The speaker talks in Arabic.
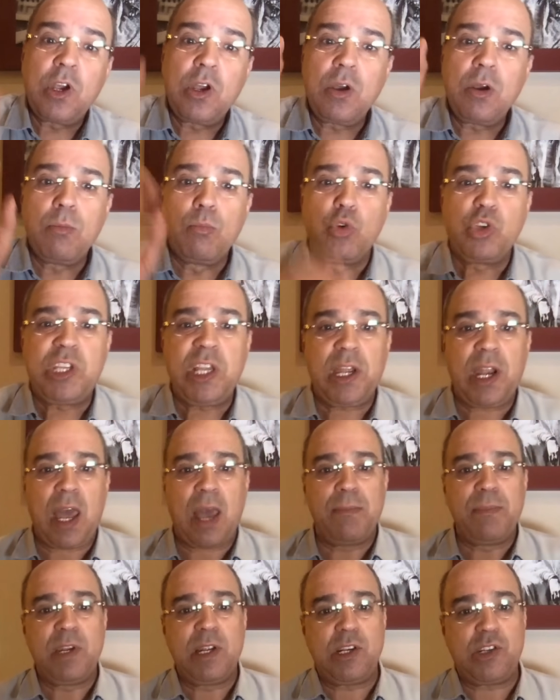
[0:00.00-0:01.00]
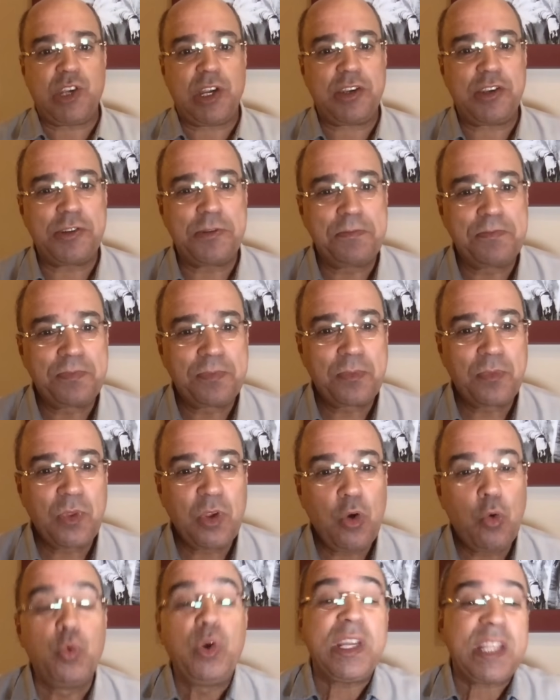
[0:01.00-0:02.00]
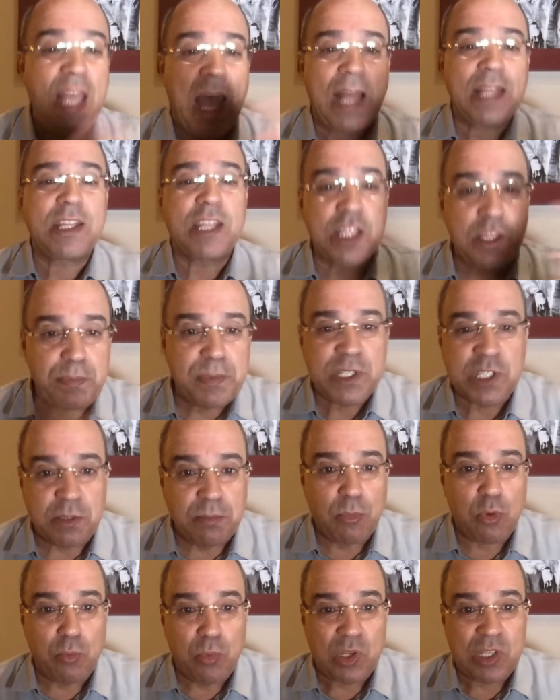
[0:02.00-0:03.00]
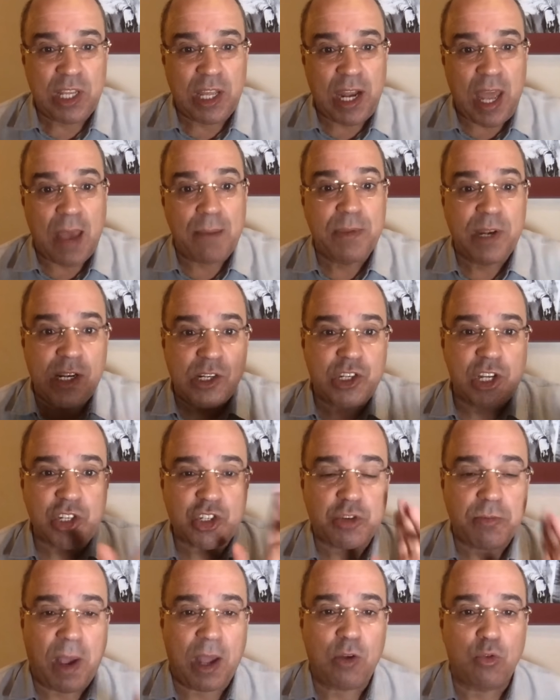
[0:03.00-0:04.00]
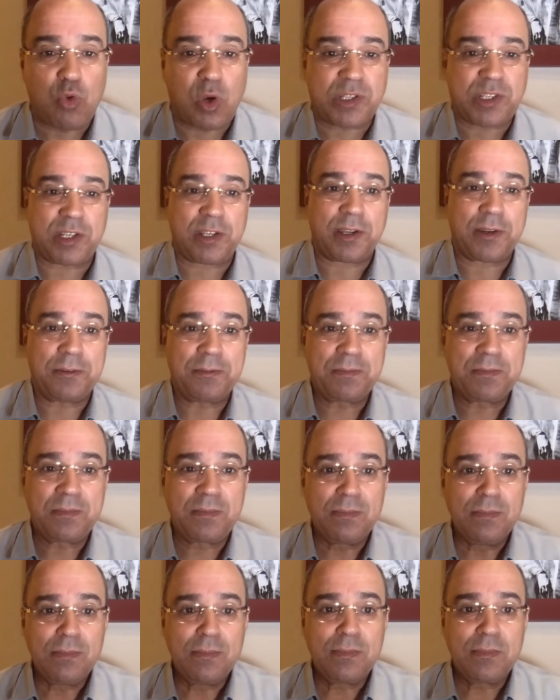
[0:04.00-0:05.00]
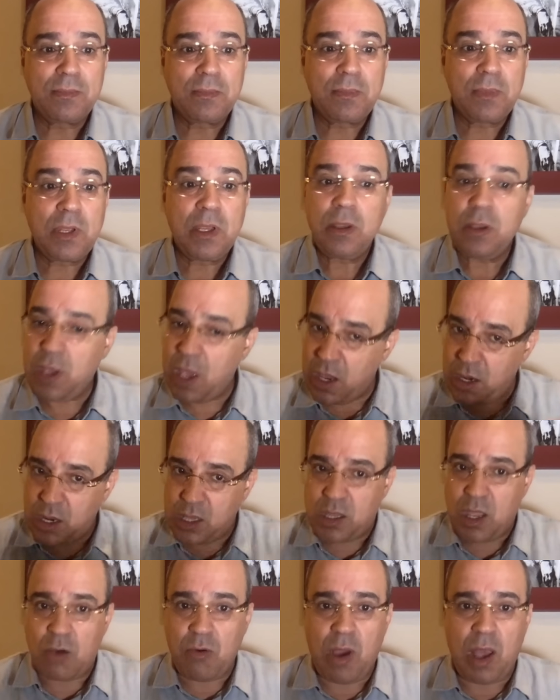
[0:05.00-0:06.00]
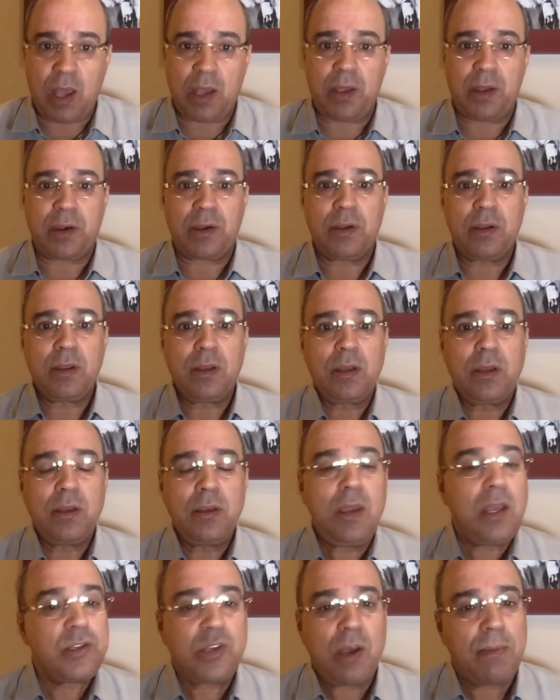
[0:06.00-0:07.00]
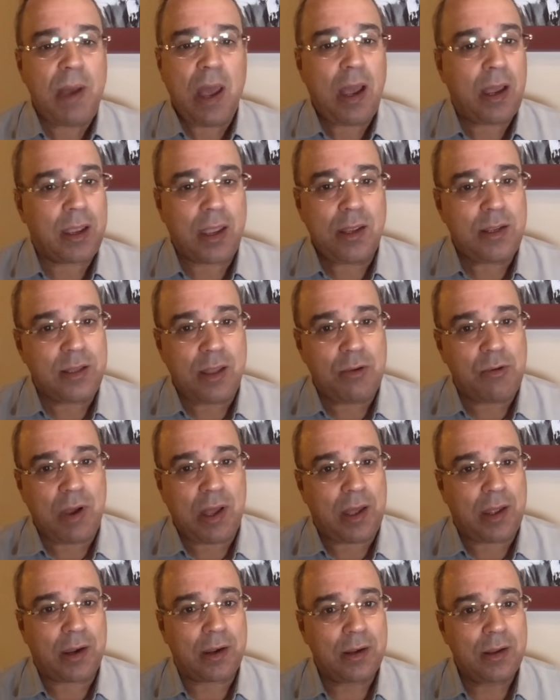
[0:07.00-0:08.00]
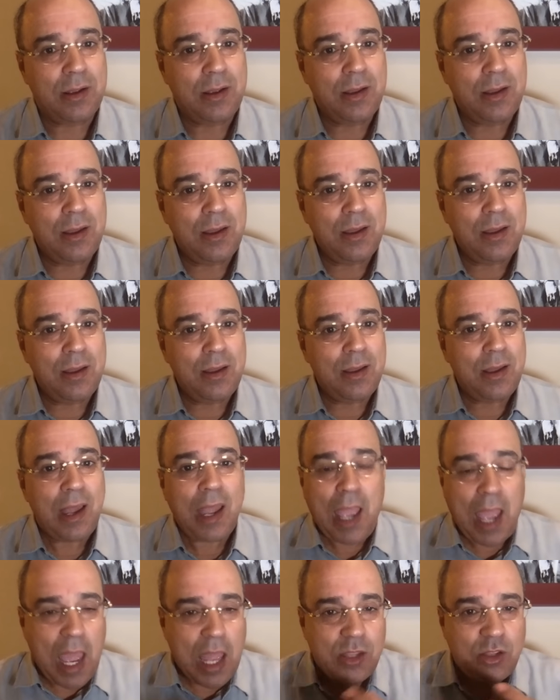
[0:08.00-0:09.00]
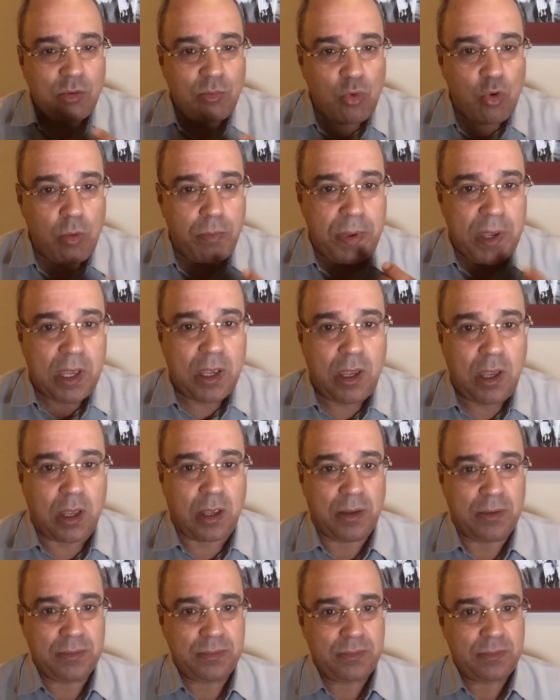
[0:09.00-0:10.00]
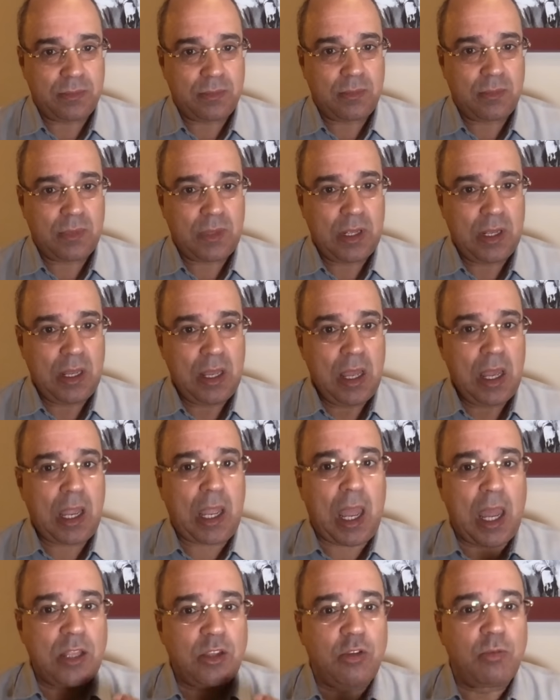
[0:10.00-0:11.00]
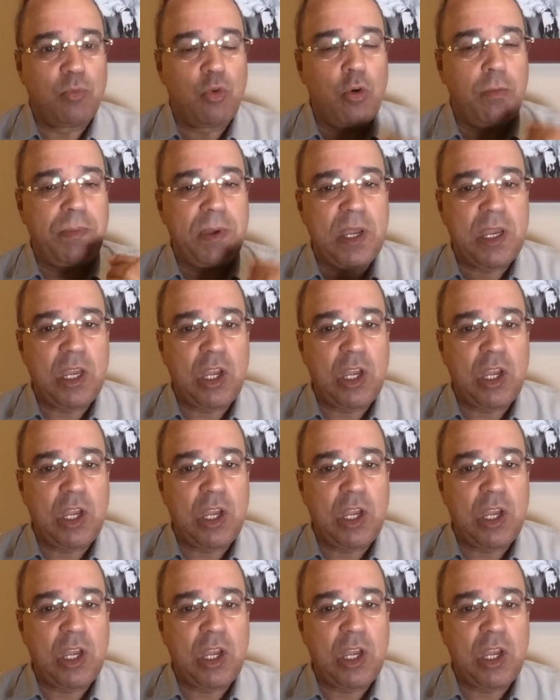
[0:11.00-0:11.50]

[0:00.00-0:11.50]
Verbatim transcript: مدير امن الجيش ويتحدث باسم مدير امن الجيش مع الوزير كاينه دوائر يا جماعه كاين دوائر خدموا به خدموا به